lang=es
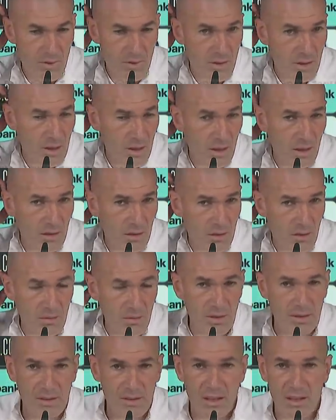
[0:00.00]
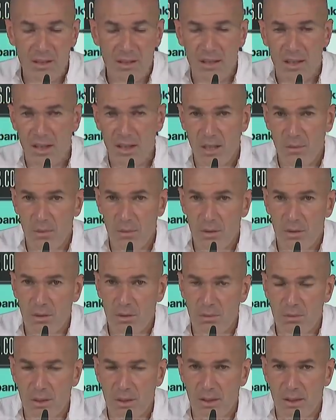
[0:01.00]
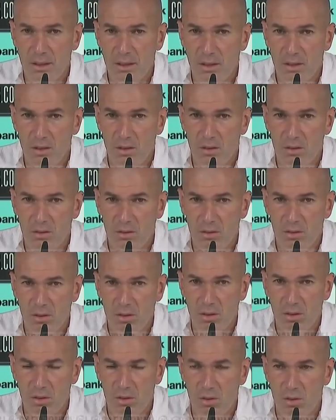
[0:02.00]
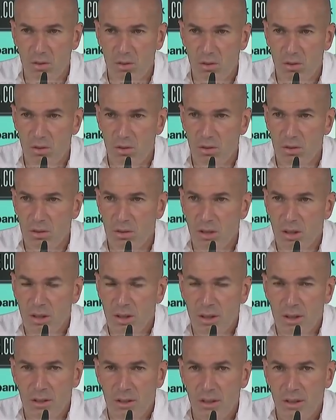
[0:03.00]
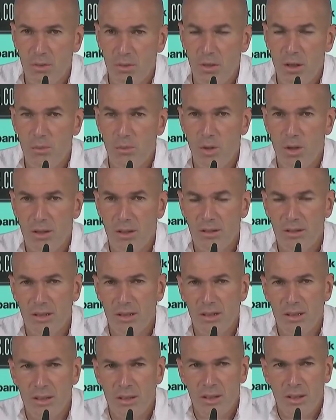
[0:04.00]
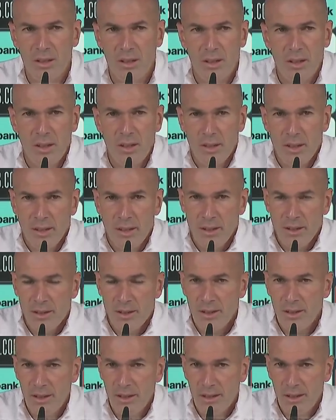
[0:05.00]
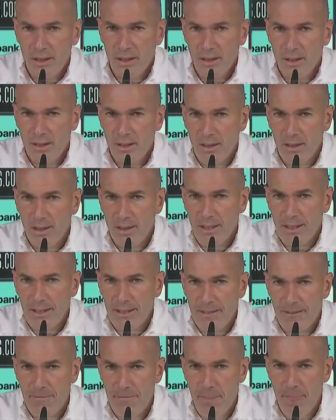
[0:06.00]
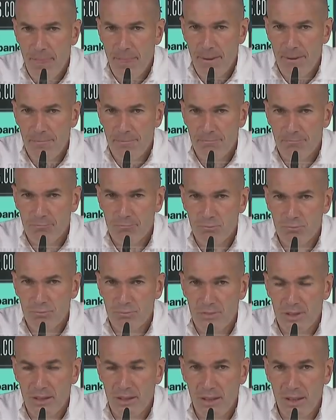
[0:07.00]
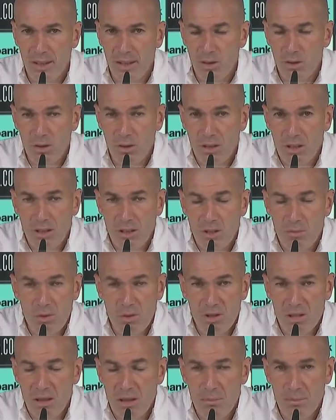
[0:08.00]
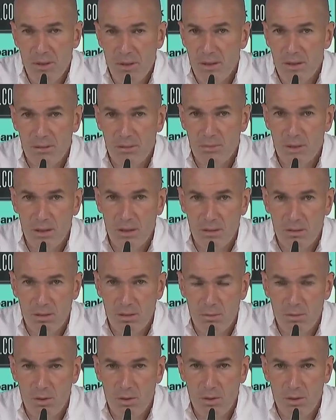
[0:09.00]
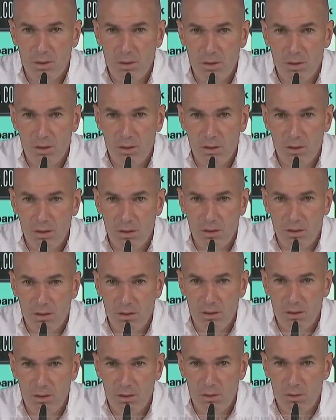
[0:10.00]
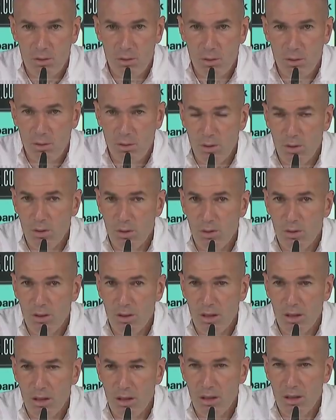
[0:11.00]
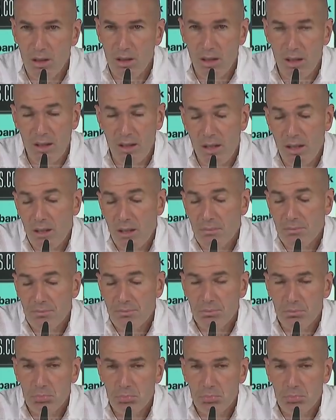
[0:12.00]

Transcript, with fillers: Sí, no va a estar Karim eh, mañana con, con nosotros. Tiene una molestia y tiene algo y como siempre, bueno, como surgió ayer,